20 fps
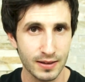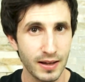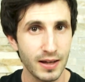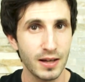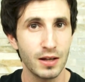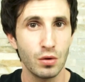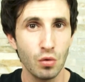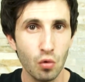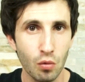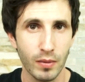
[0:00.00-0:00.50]

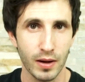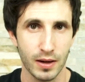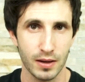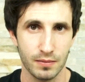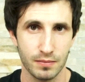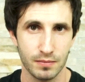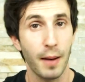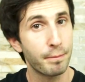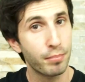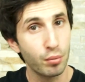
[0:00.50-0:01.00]
dei
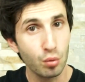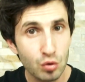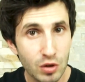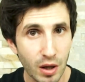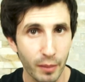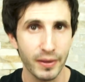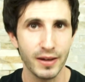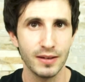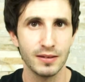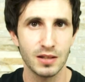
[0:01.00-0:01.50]
numeri,
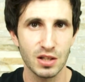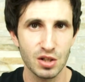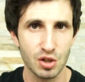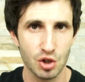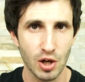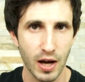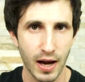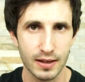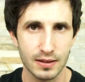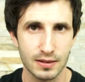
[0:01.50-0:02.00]
appuntamenti in
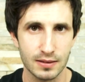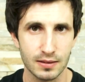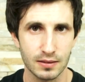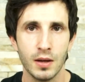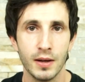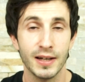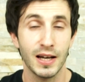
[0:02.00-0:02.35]
chat,